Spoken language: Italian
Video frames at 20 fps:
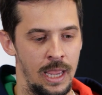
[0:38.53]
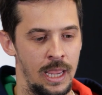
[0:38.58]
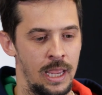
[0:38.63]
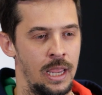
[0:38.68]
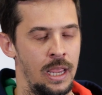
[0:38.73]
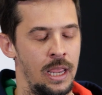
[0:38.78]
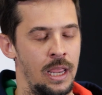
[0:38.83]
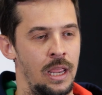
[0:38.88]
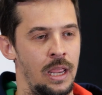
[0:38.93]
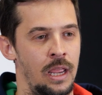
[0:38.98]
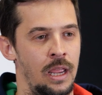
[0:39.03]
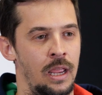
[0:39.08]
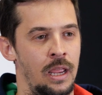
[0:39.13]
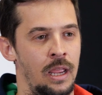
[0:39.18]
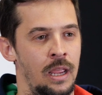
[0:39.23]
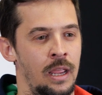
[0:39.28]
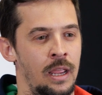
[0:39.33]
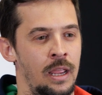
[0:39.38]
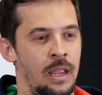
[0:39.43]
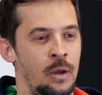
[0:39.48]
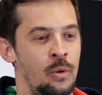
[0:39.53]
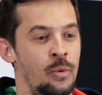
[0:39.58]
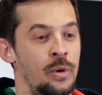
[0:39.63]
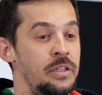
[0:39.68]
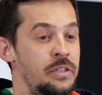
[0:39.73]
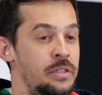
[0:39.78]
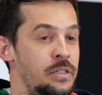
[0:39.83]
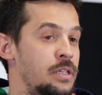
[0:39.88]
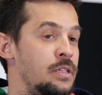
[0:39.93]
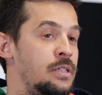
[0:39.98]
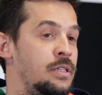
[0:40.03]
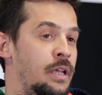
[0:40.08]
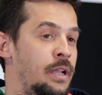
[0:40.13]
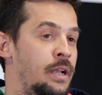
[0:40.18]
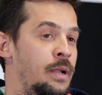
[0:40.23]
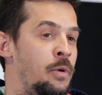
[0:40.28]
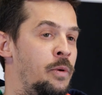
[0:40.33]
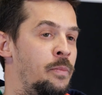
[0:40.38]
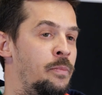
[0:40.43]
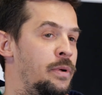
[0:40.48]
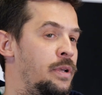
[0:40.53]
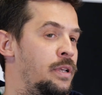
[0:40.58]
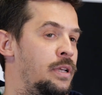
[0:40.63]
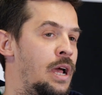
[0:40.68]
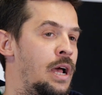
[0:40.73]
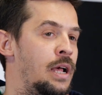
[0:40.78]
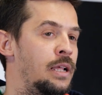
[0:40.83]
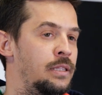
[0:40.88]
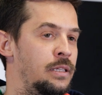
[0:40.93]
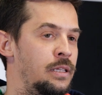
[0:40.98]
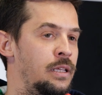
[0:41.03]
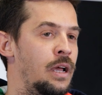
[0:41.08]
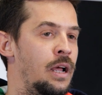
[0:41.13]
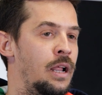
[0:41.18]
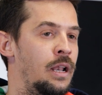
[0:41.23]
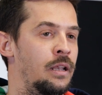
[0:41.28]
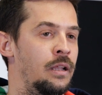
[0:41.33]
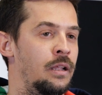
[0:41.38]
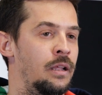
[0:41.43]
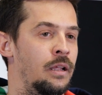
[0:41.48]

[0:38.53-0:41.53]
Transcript: e quindi sì, saremo impegnati al,